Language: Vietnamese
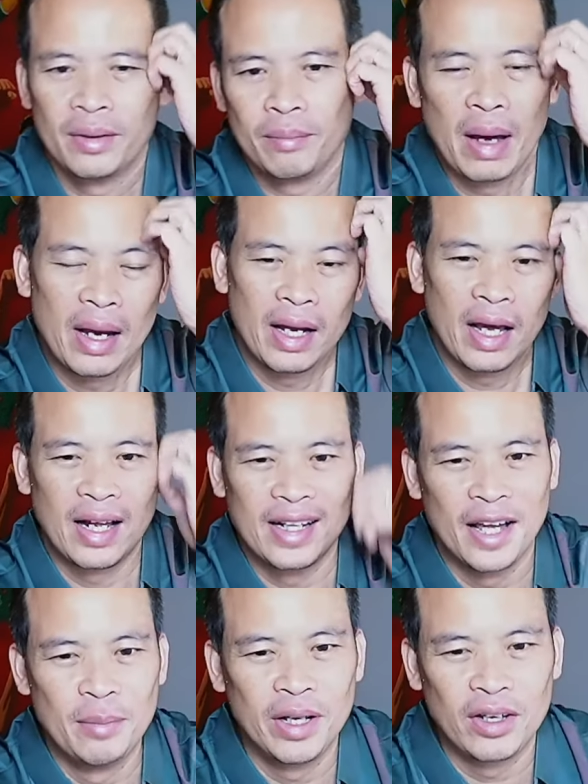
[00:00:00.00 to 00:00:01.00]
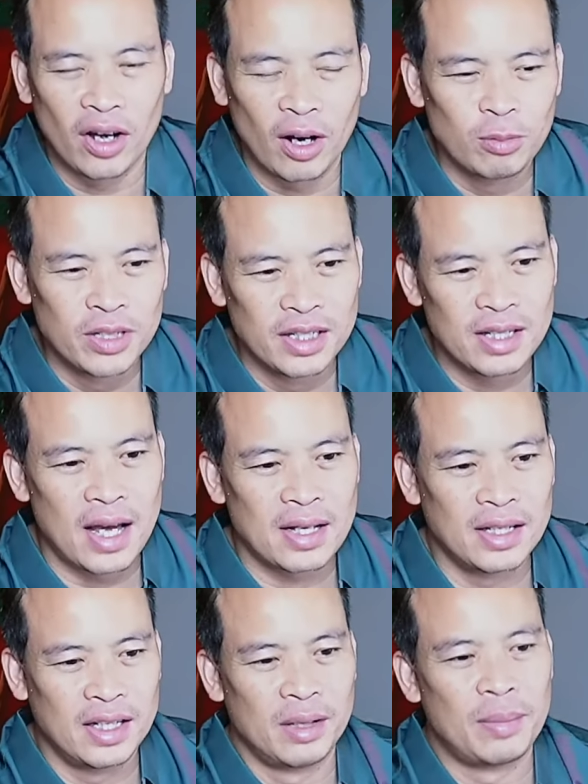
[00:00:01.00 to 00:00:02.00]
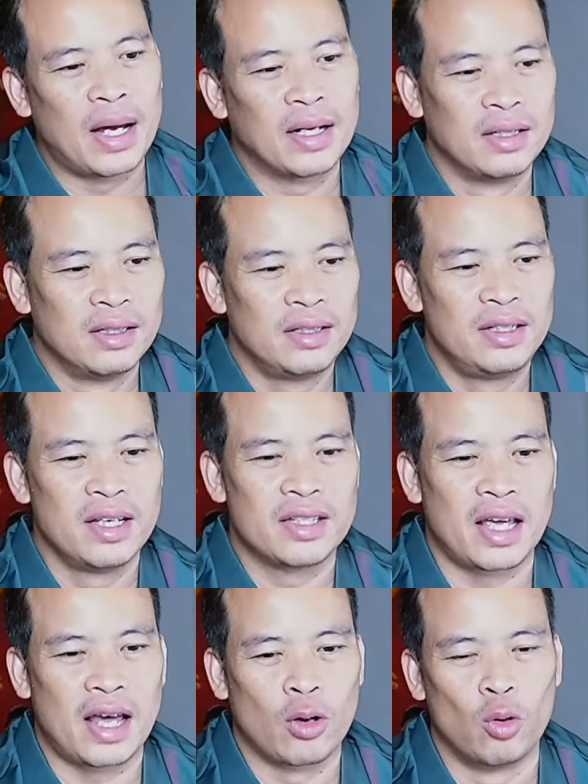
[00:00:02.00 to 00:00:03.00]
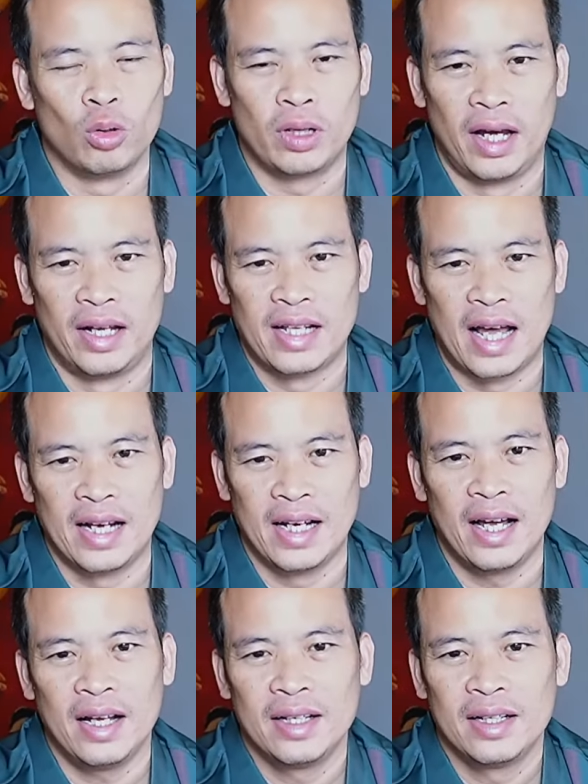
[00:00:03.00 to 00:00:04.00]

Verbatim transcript: Bạn thấy mình nói không chính xác gì thì bạn cứ chia sẻ cụ thể ra nhé,